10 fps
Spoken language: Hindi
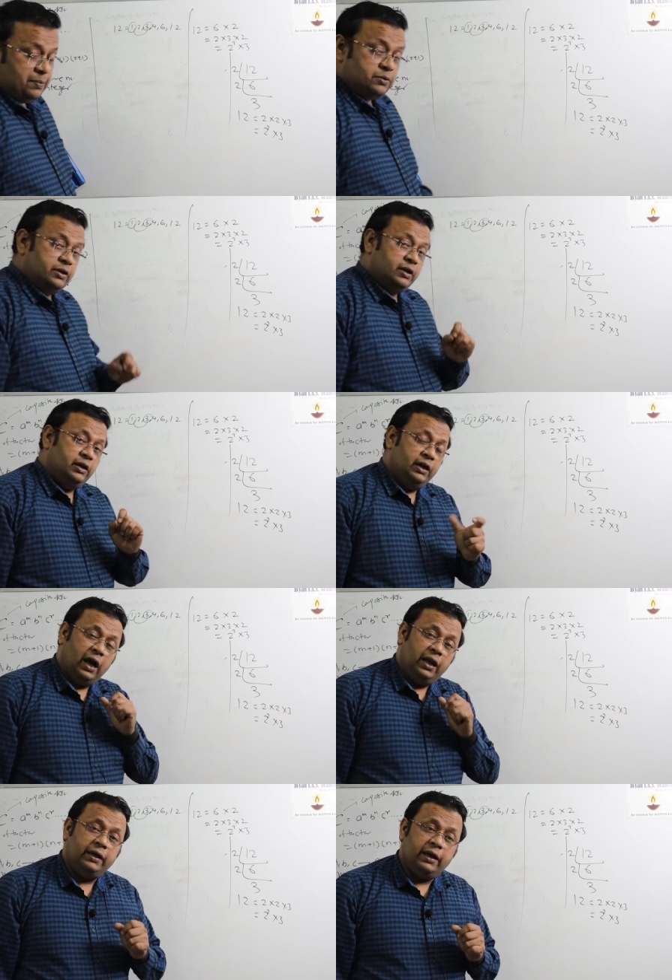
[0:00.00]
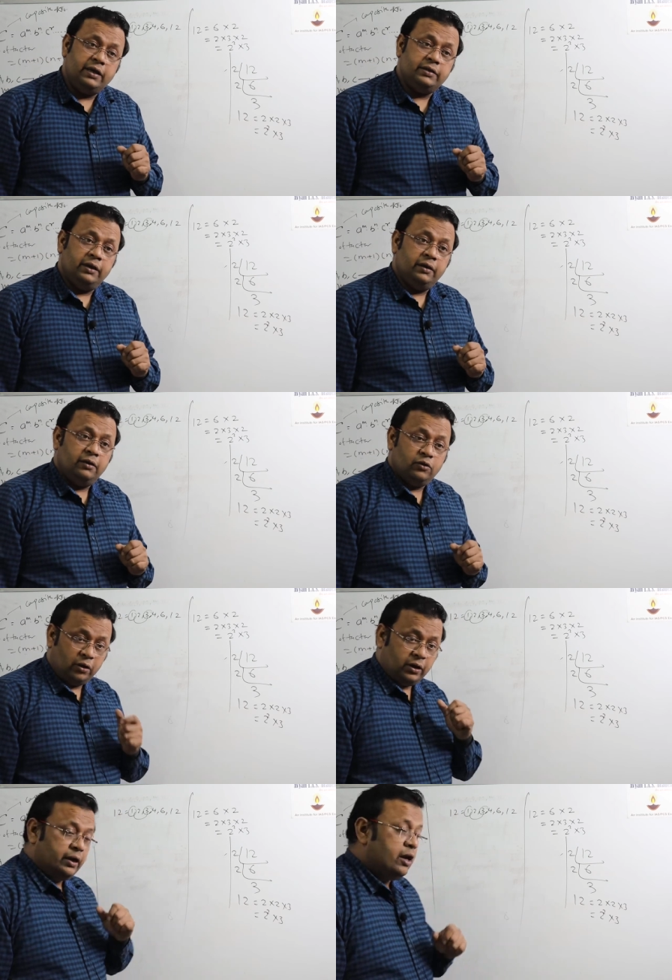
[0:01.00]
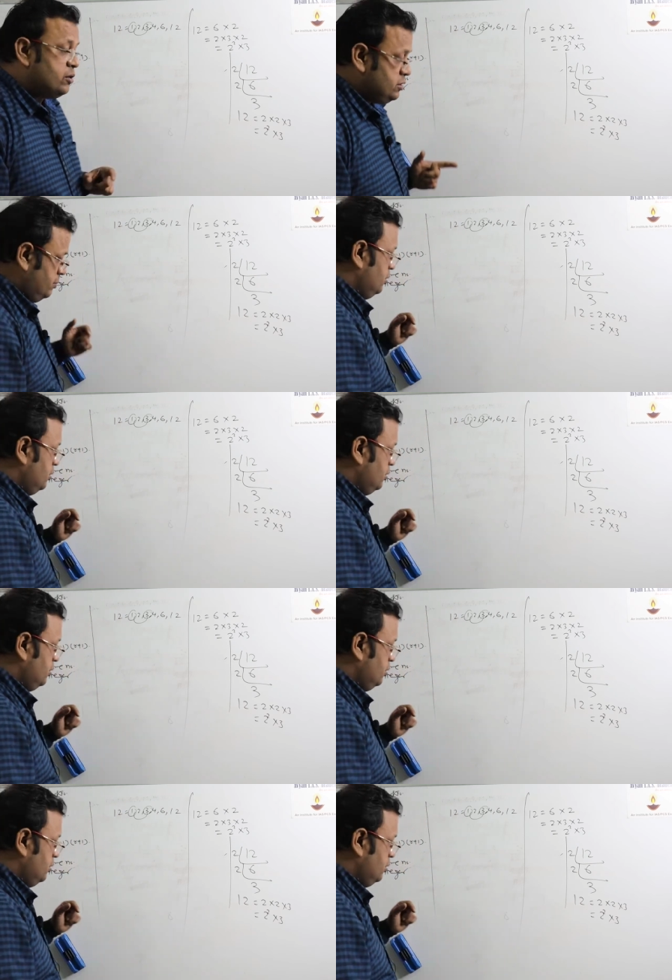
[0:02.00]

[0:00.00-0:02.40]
अब सीख निकालेंगे कैसे शॉर्टकट क्या होना चाहिए